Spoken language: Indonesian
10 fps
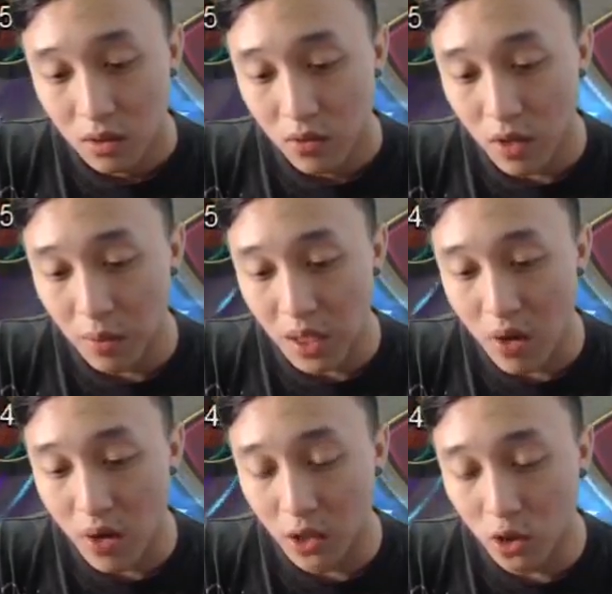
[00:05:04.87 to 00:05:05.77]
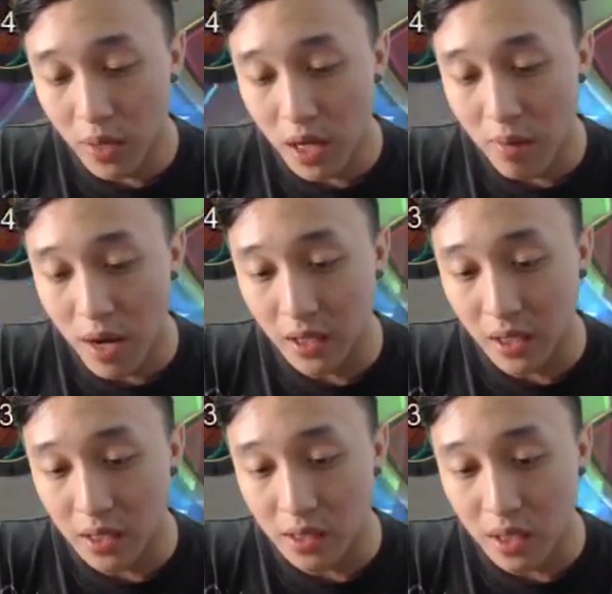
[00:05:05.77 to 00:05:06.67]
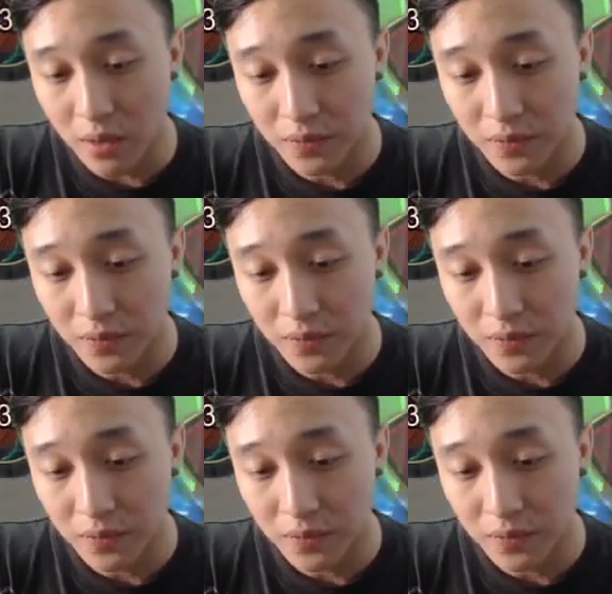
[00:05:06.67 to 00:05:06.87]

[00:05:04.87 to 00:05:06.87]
farming awalnya tuh beda banget ya guys ya